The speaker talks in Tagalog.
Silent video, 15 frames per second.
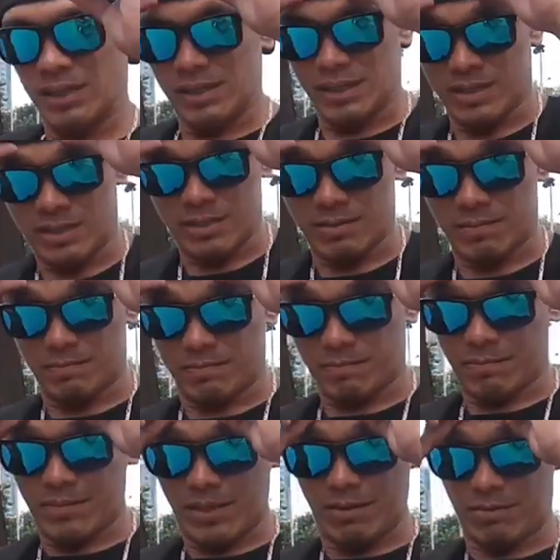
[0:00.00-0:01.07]
Basagin pa
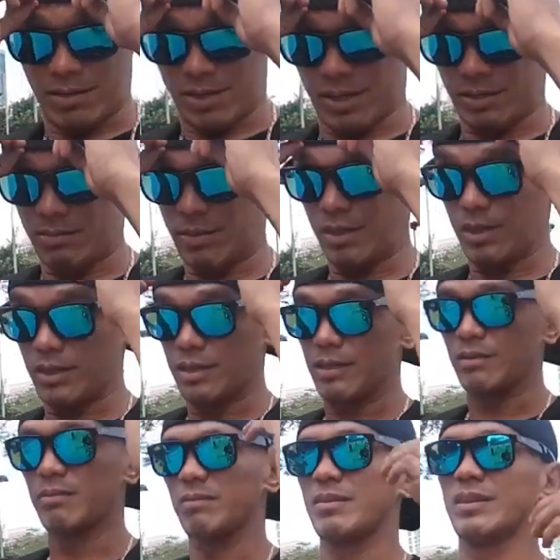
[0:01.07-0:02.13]
natin.
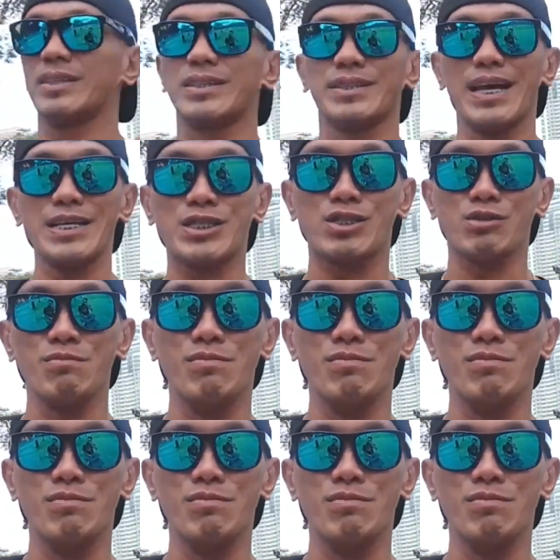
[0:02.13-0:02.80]
Ayan, yan mga tol.